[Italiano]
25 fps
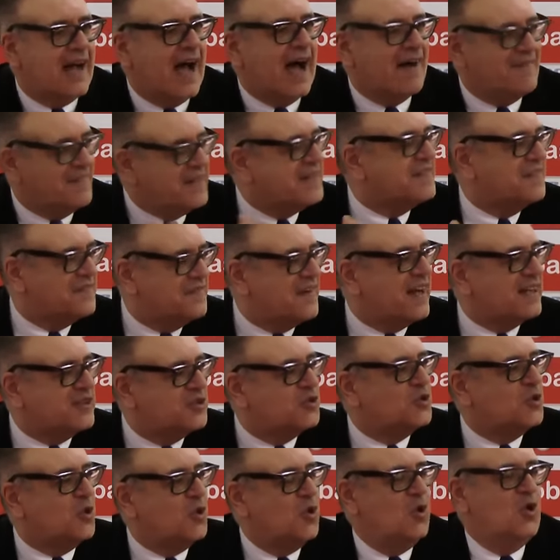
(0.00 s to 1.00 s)
aver
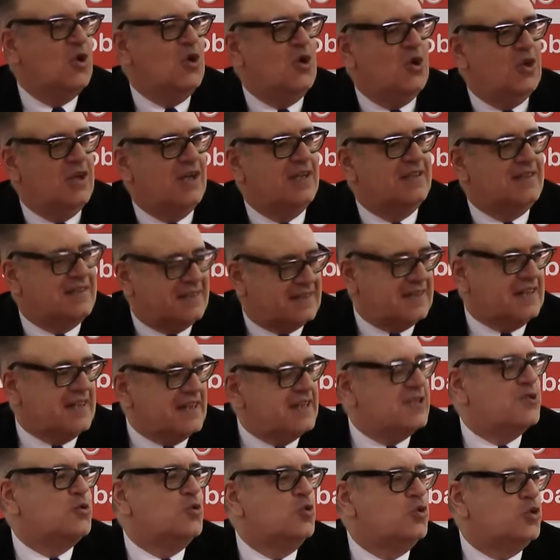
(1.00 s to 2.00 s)
fatto eh,
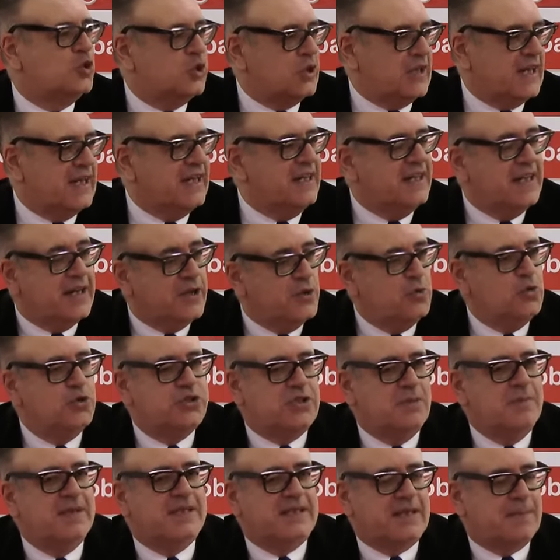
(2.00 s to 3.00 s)
3 su 3 negli
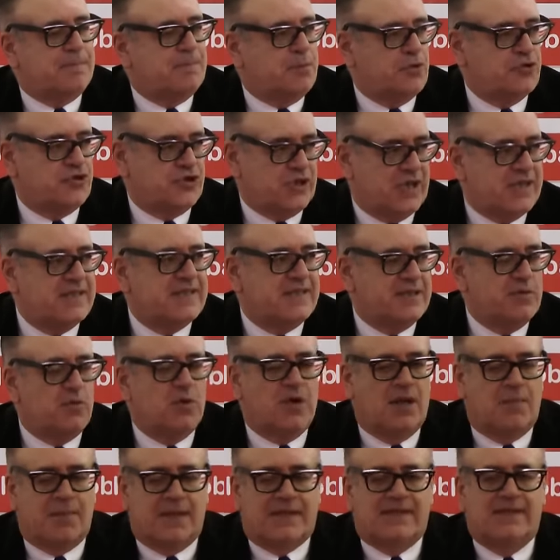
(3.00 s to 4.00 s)
ultimi tre possessi in
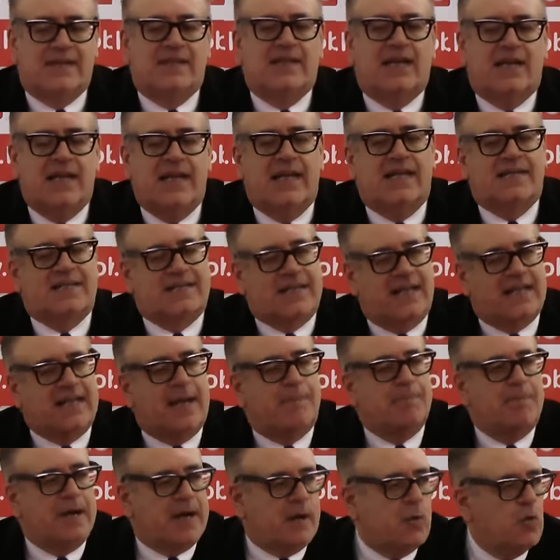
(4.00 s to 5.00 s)
quella partita lì è
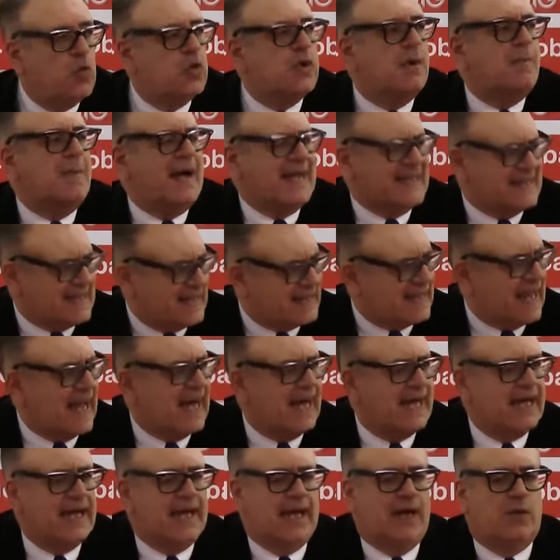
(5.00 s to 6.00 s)
stata bravura ma è stata
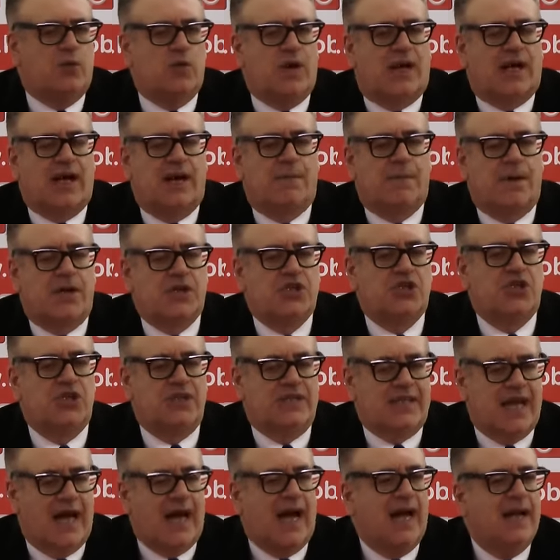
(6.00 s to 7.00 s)
anche una
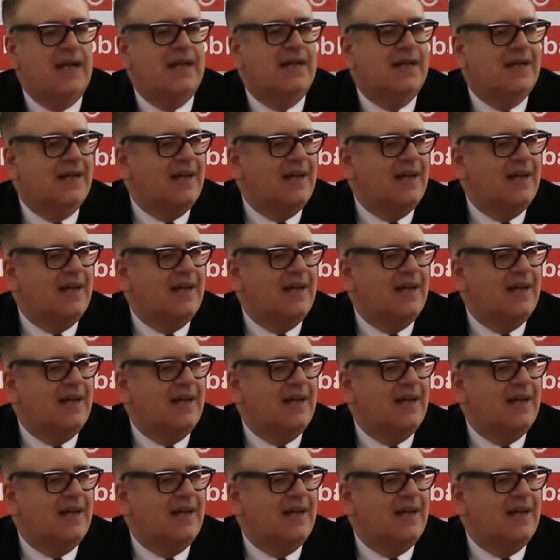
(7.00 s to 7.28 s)
capacità